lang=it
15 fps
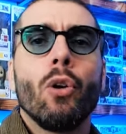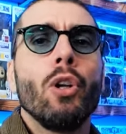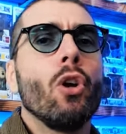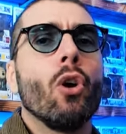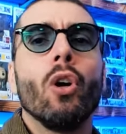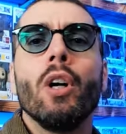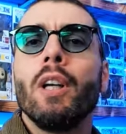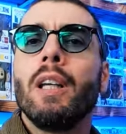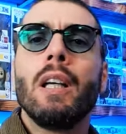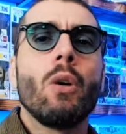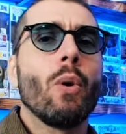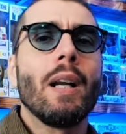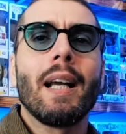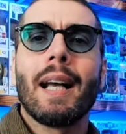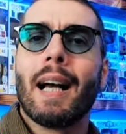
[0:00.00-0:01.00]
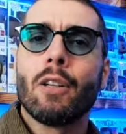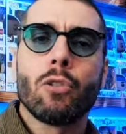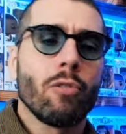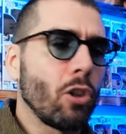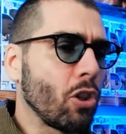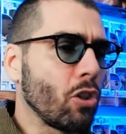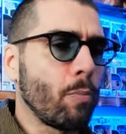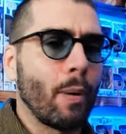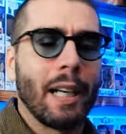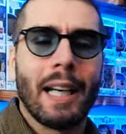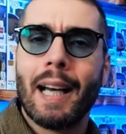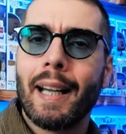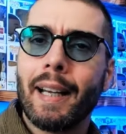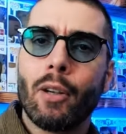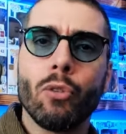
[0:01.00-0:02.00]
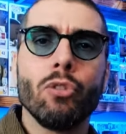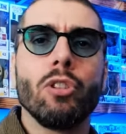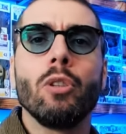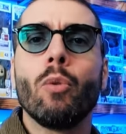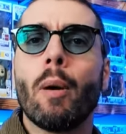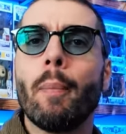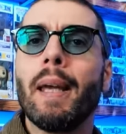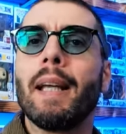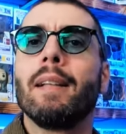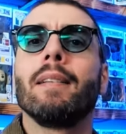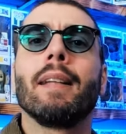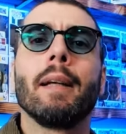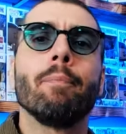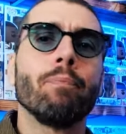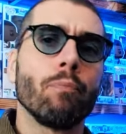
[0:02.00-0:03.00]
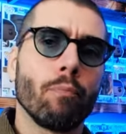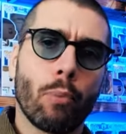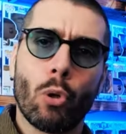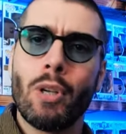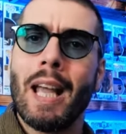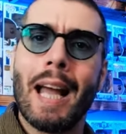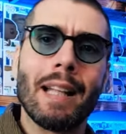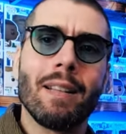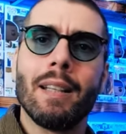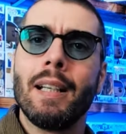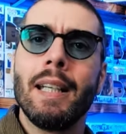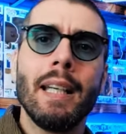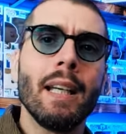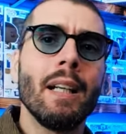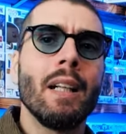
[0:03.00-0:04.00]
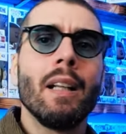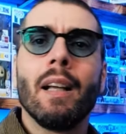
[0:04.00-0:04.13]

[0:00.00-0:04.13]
io in quel caso vado a sparare continuamente proiettili